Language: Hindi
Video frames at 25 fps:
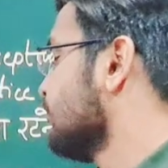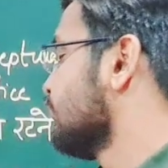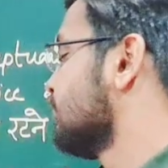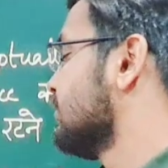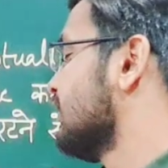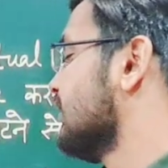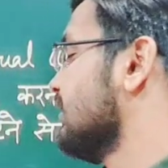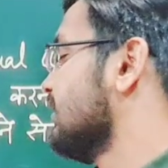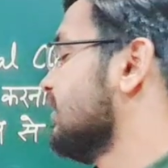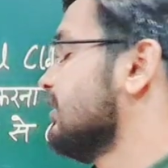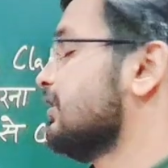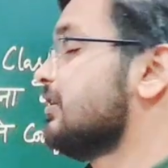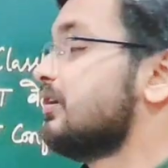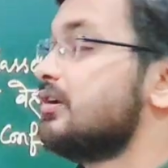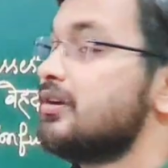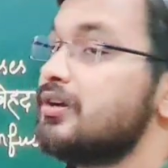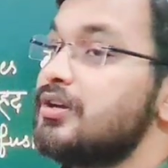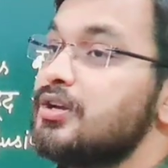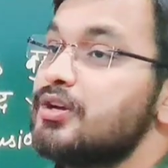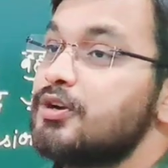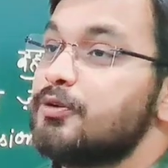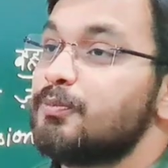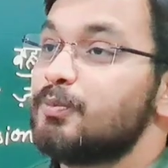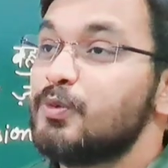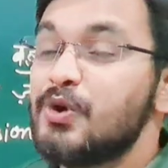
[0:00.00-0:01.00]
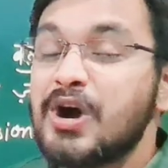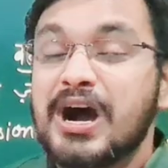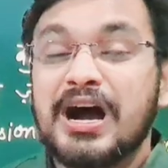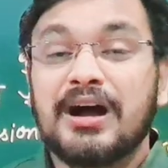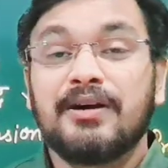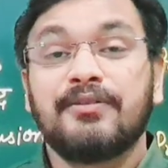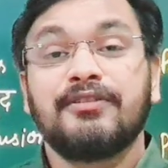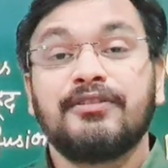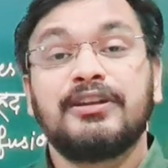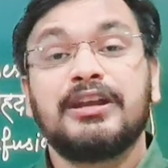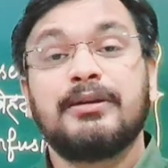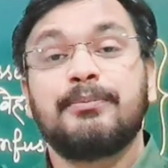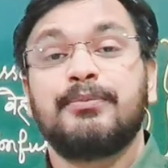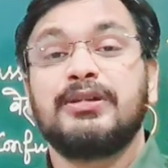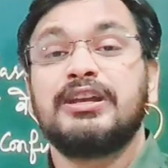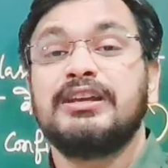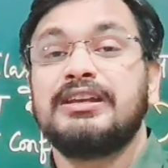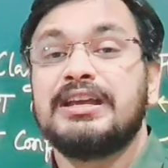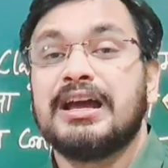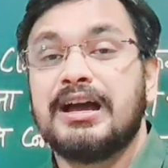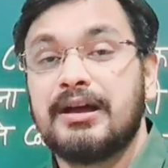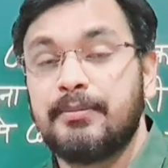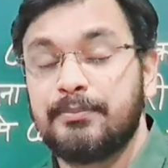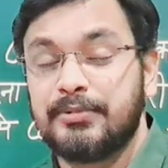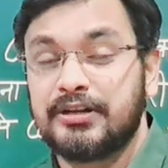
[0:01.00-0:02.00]
पोर्शन है मुहावरे
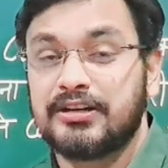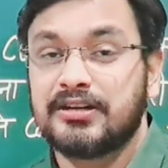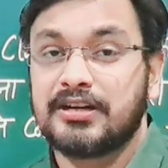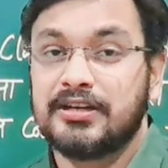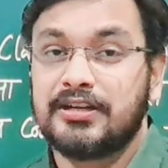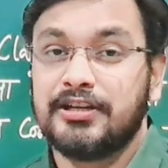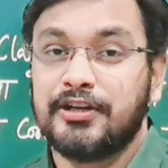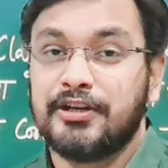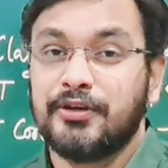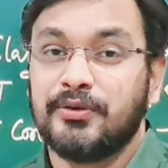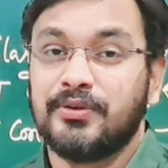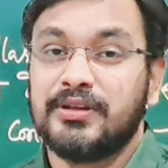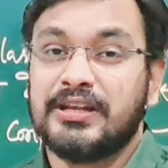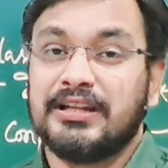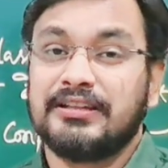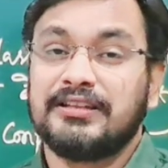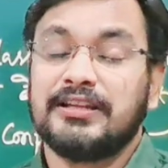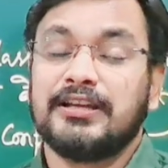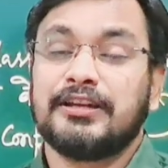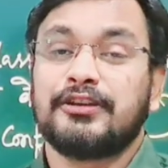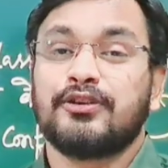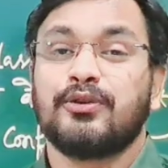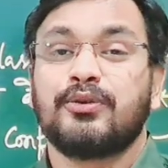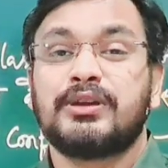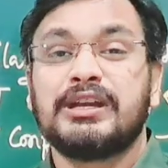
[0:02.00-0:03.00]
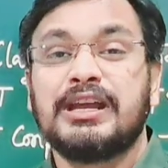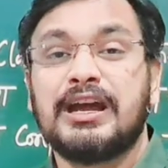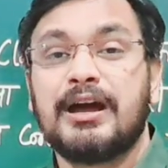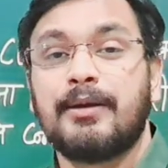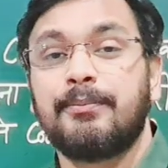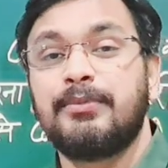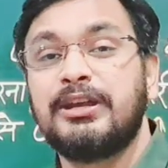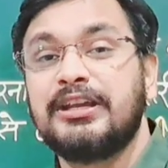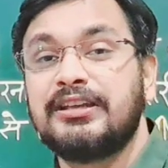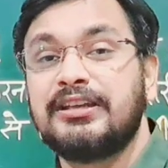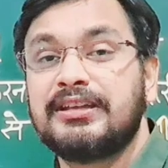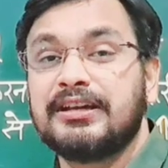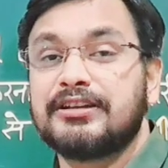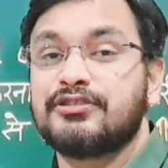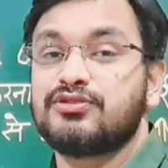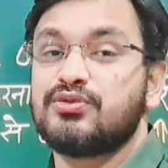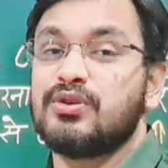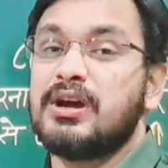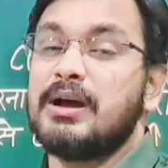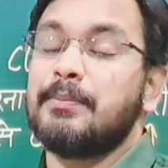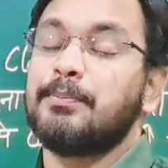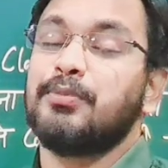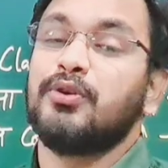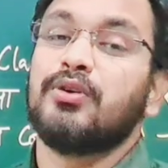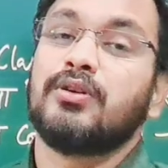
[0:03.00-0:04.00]
भी यहाँ पर कठिन हो जाता है क्योंकि अभी तक
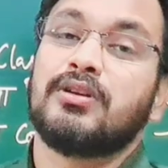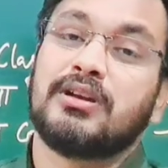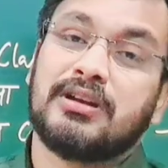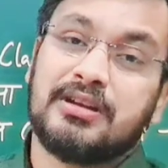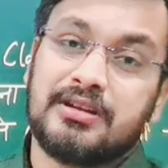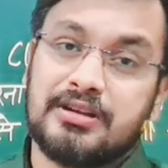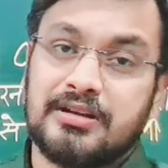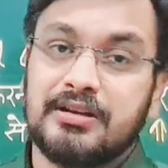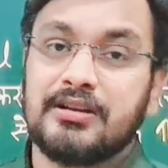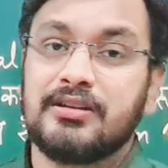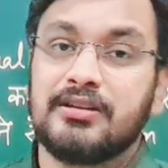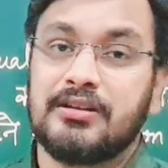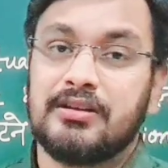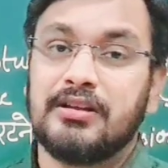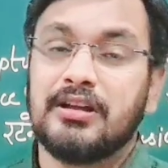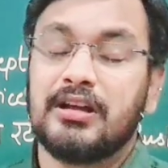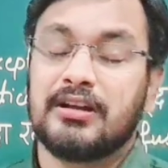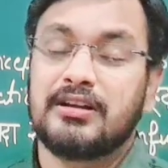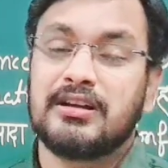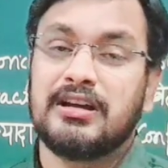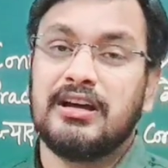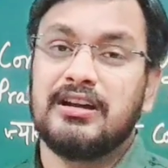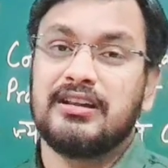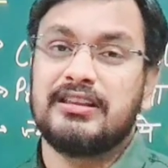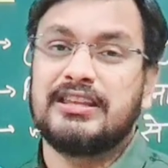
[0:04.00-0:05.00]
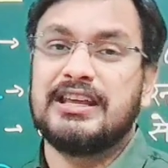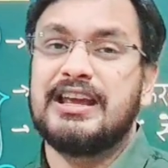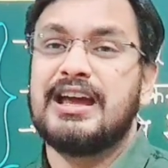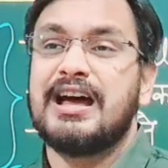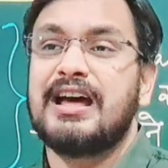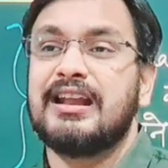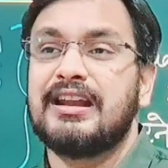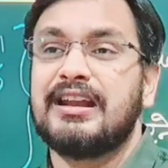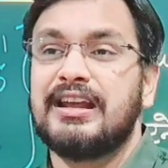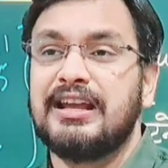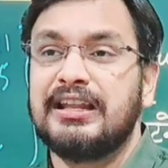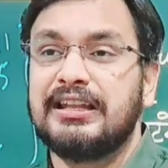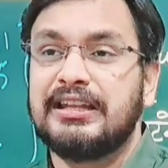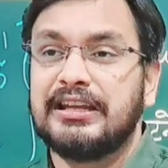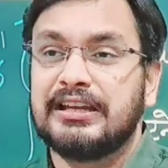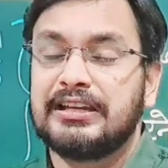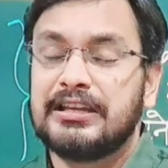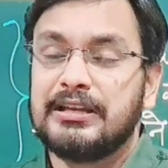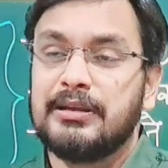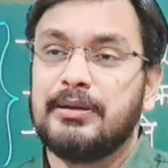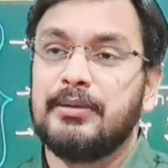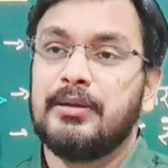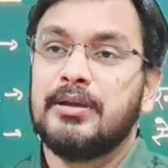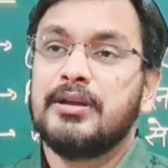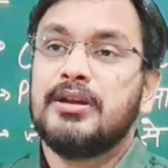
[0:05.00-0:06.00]
जो आप लोग करते आ रहे थे
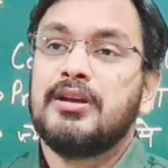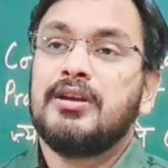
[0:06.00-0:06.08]
कि